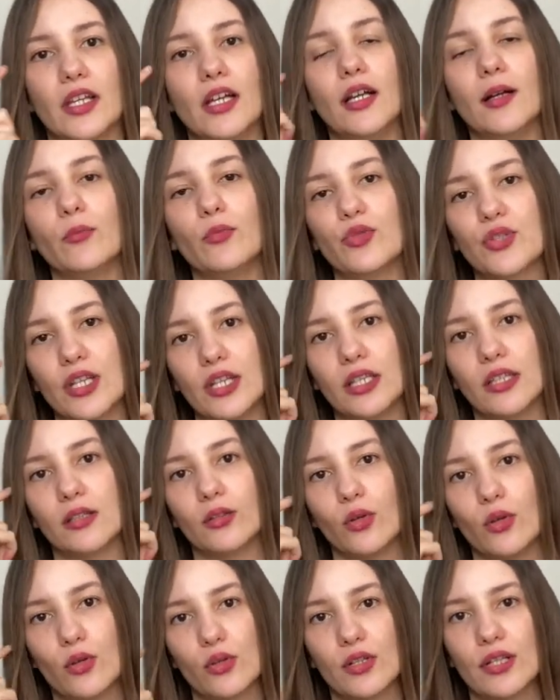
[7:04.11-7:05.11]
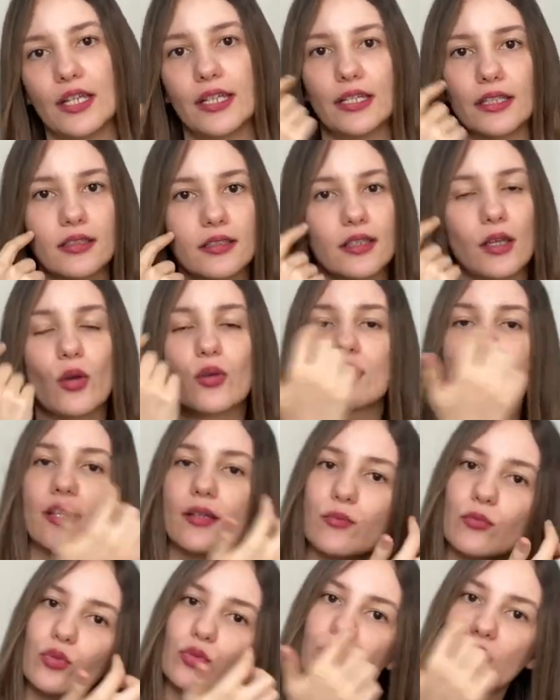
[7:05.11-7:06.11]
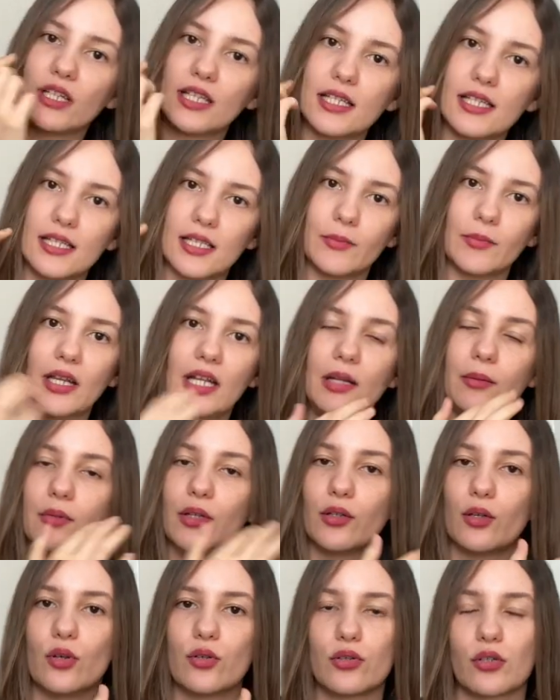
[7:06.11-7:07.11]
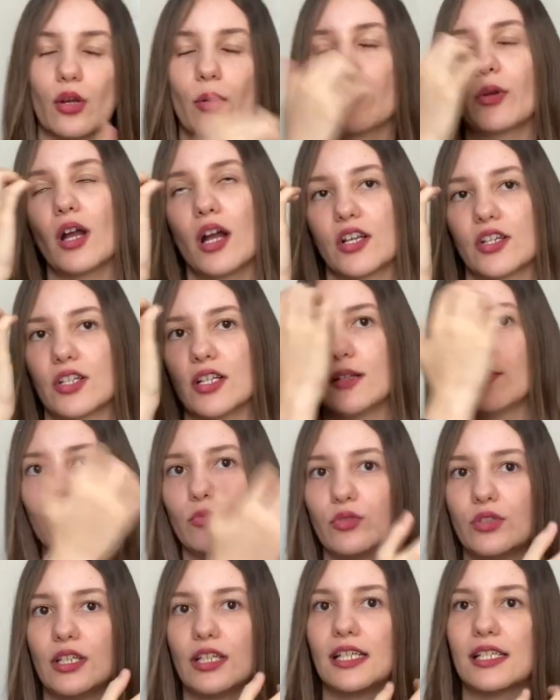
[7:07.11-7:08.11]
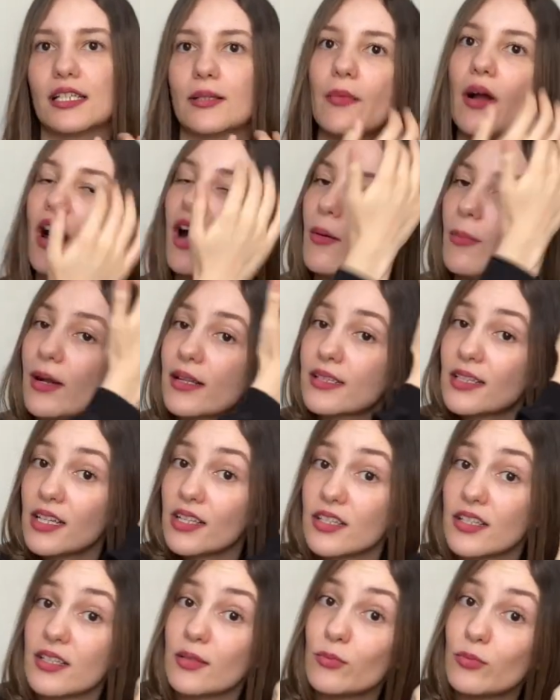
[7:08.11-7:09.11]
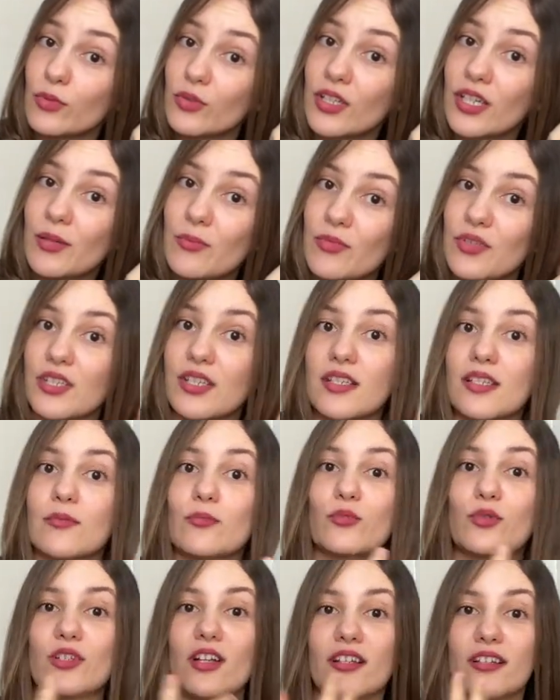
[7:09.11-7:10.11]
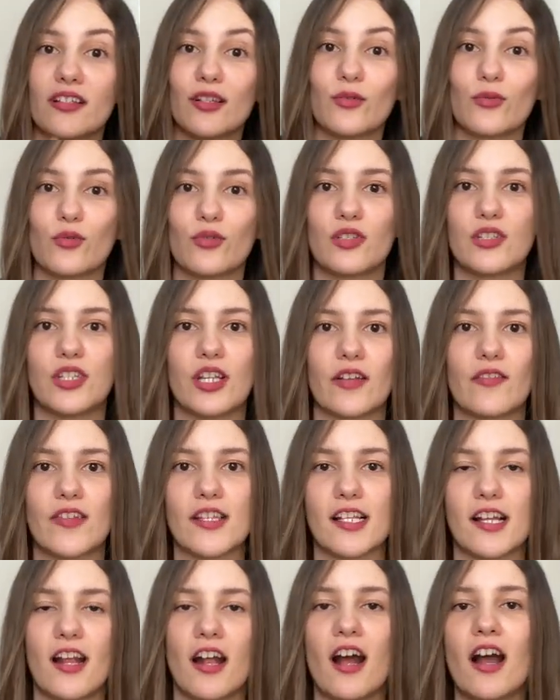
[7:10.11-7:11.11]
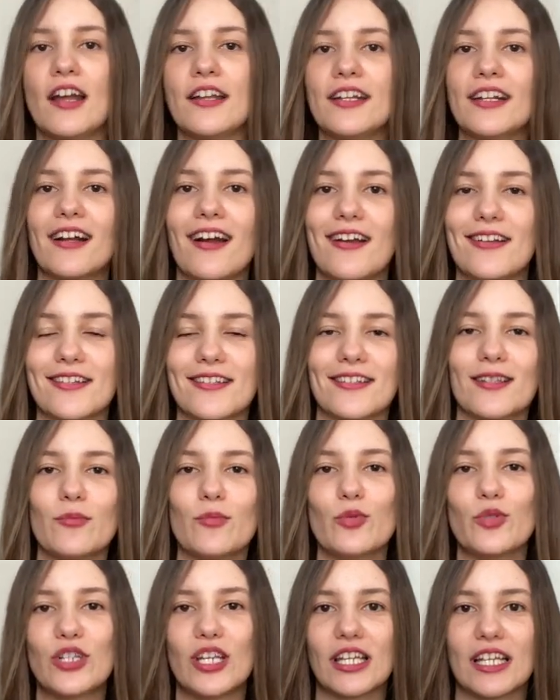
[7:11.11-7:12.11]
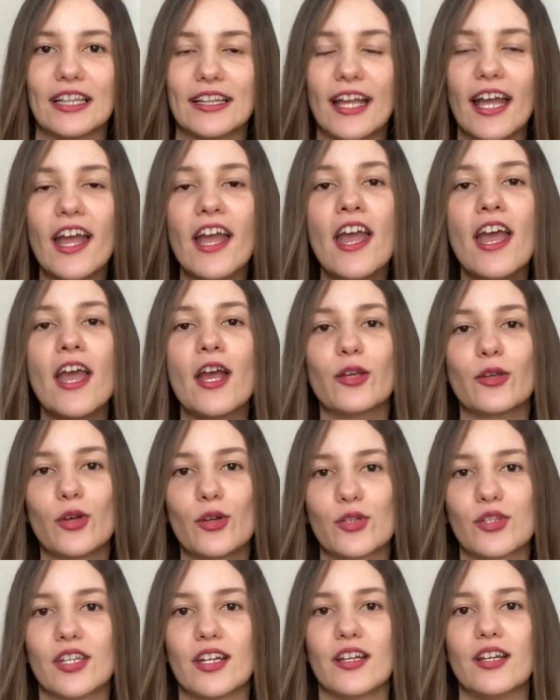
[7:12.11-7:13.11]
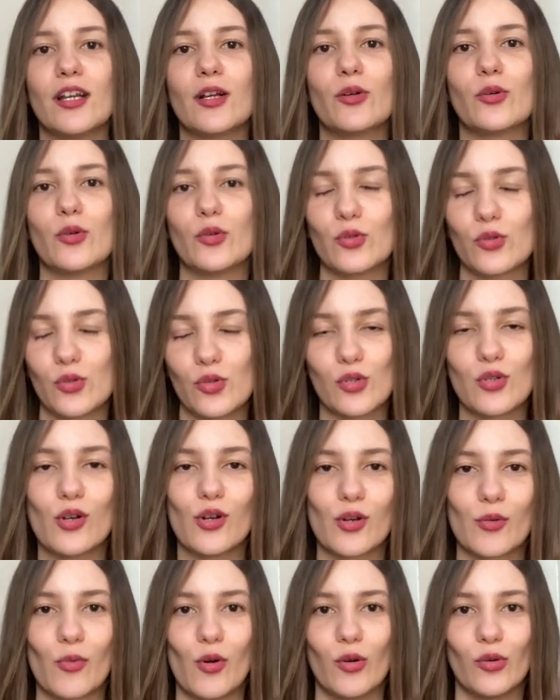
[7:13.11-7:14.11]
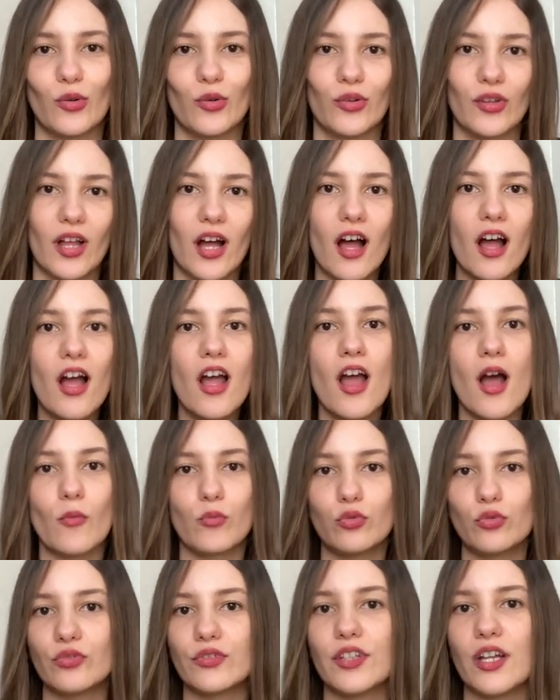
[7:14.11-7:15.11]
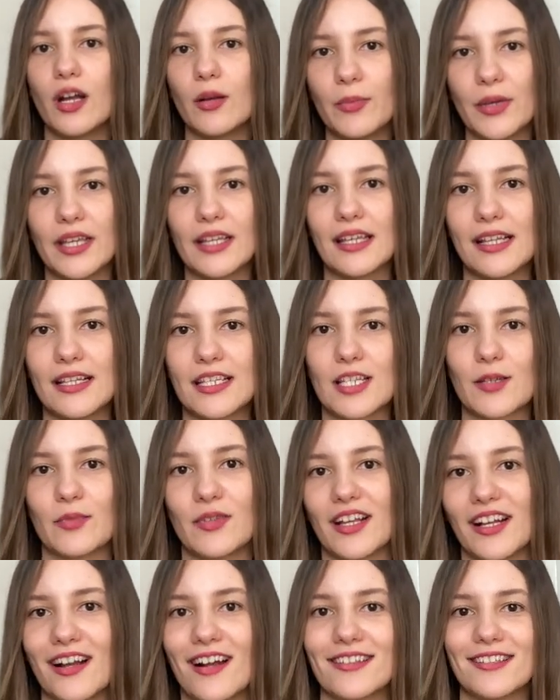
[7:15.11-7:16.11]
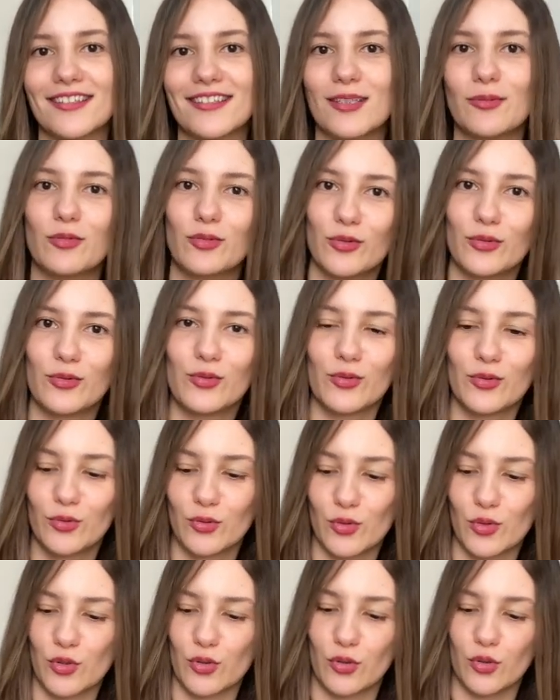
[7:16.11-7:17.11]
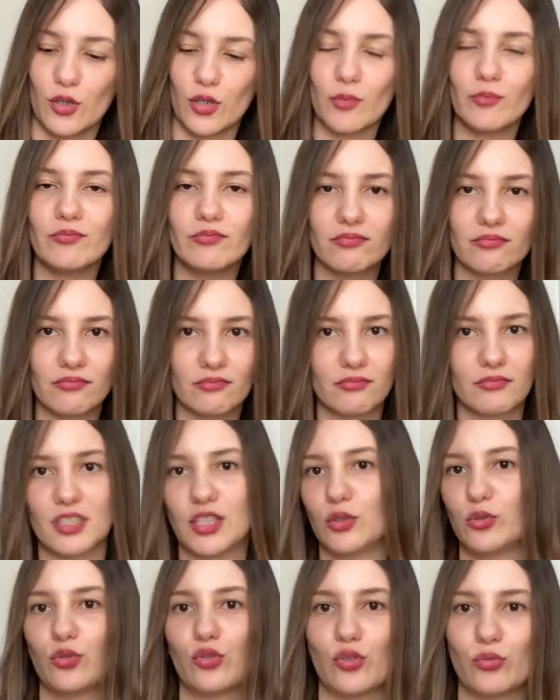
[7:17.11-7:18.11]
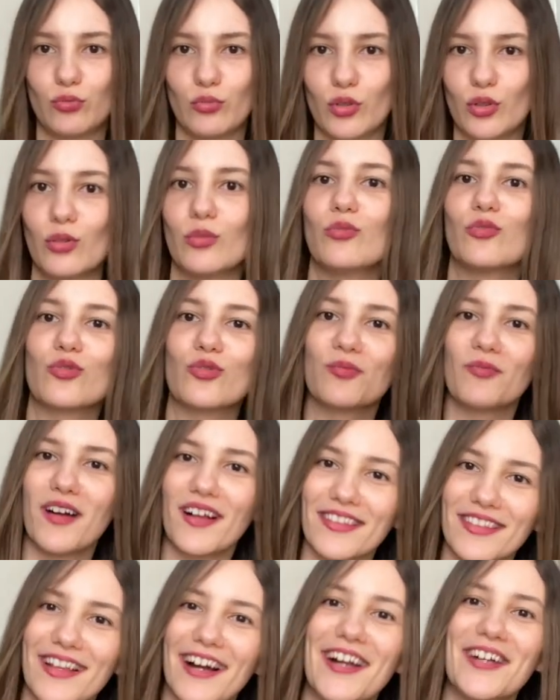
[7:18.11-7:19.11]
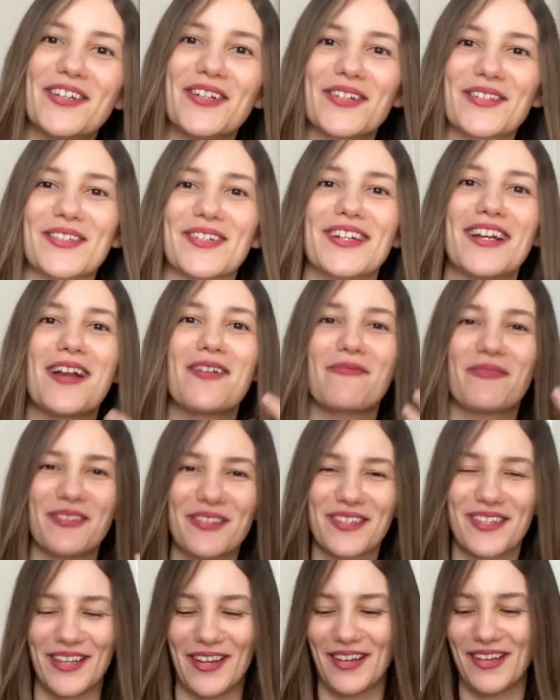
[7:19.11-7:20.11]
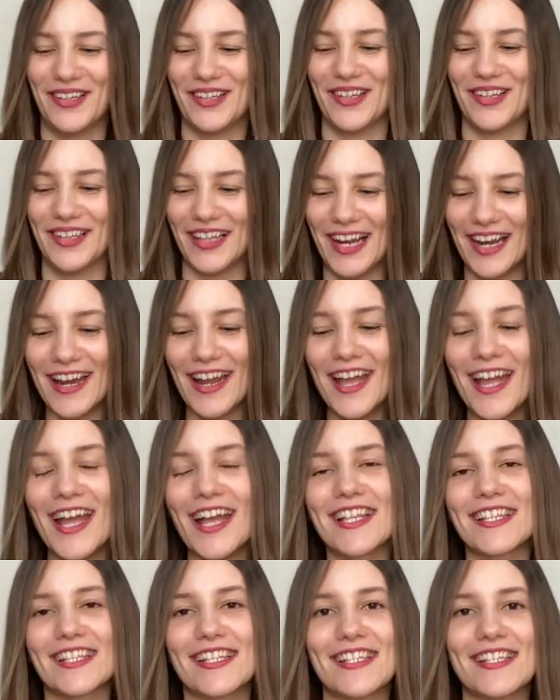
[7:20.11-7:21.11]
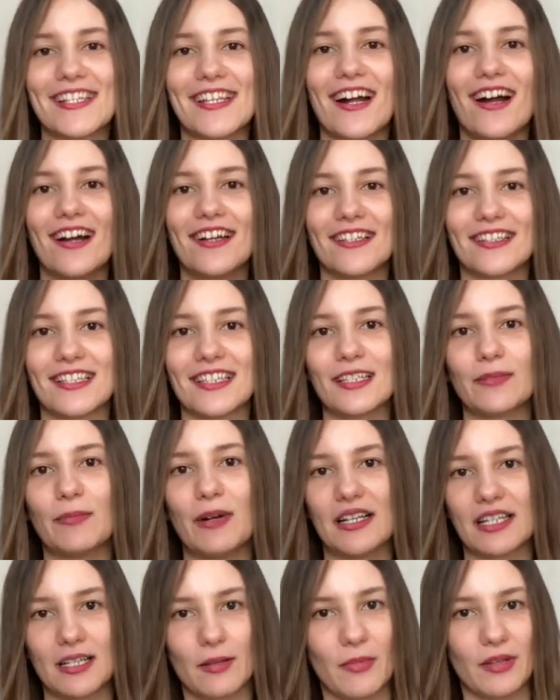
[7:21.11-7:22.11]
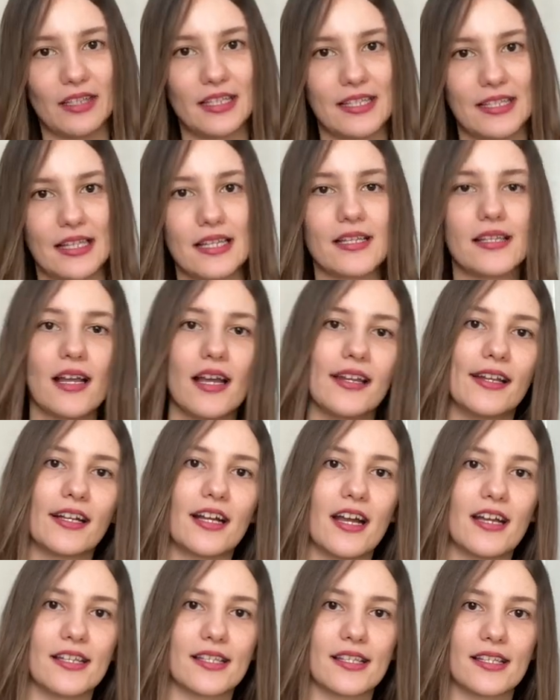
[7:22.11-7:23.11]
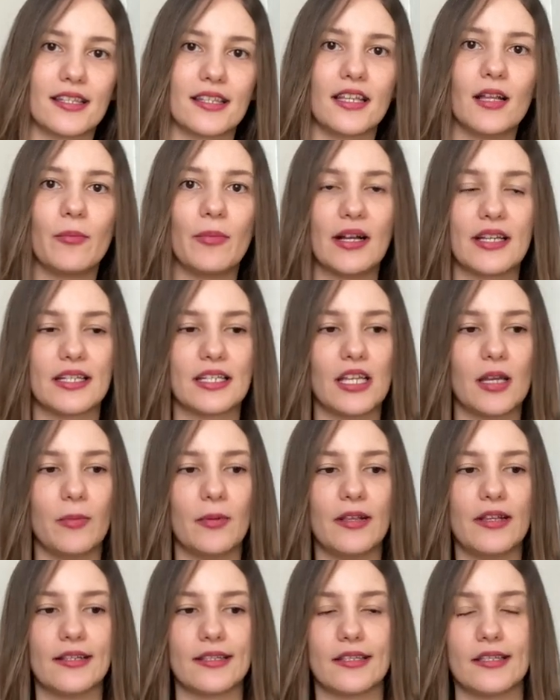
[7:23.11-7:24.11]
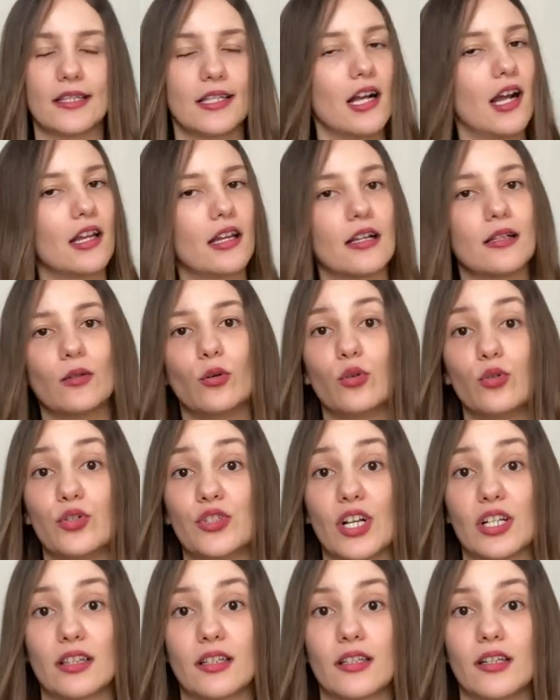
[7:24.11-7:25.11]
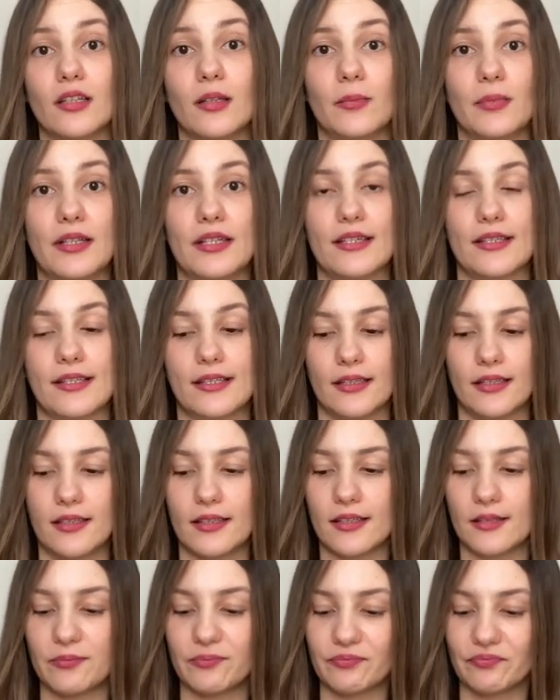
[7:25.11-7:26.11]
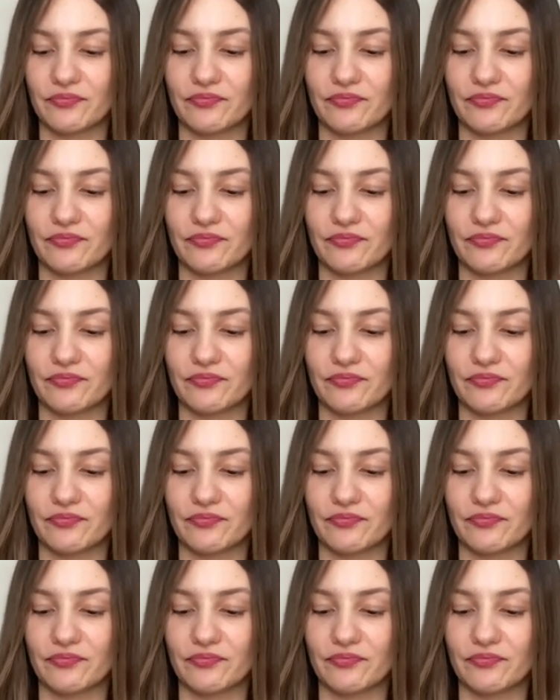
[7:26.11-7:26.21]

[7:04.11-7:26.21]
Ee, bu senin gözlerin. Gözlerim burada kızım. Elimle gösteriyorum. Kaşlarım burada kızım. Aa bak saçlarım buradaymış kızım. Bu saçların uzayacak vesaire. Ayna karşısında bu şekilde göstererek konuşuyorum onunla. Bunun da beyin gelişimine katkıda bulunduğunu düşünüyorum ki düşünmüyorum. Uzmanlar, doktorlar bunu söylüyorlar. Siz de artık başlamadıysanız ayna karşısında başlayabilirsiniz. Aynalı oyuncaklar alabilirsiniz.